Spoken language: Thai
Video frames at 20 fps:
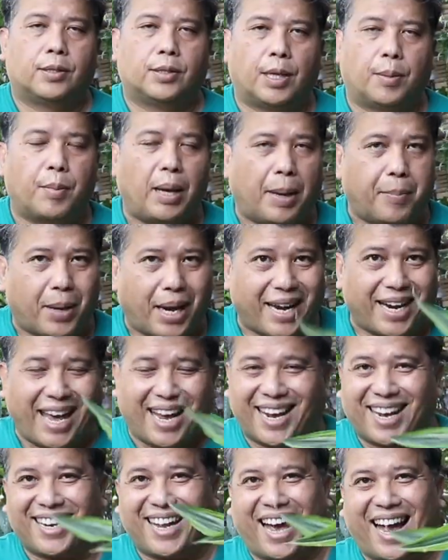สำหรับข
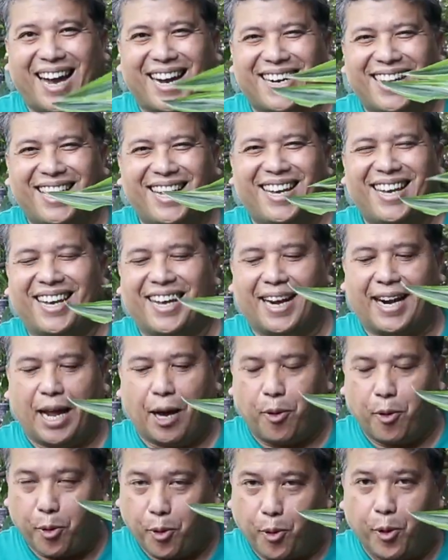นาดกระถางที่
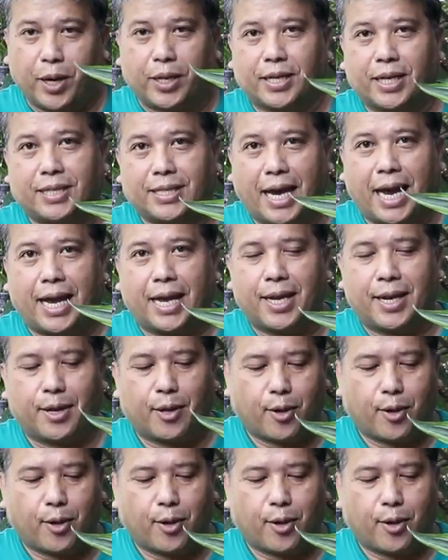เราควรจะใช้